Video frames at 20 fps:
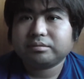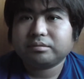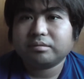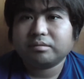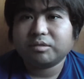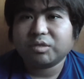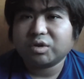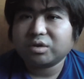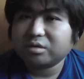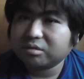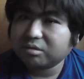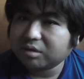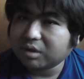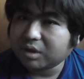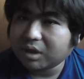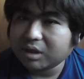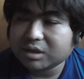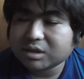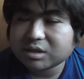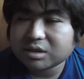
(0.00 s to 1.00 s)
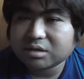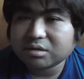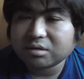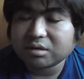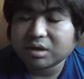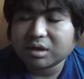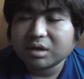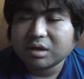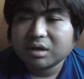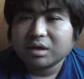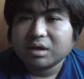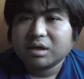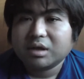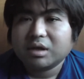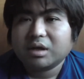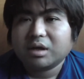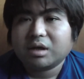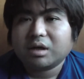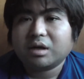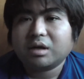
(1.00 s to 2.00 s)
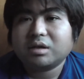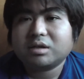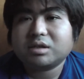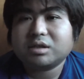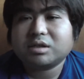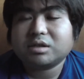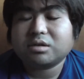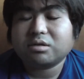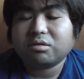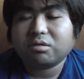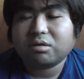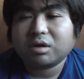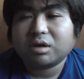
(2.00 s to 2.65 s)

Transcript: 僕廃止した方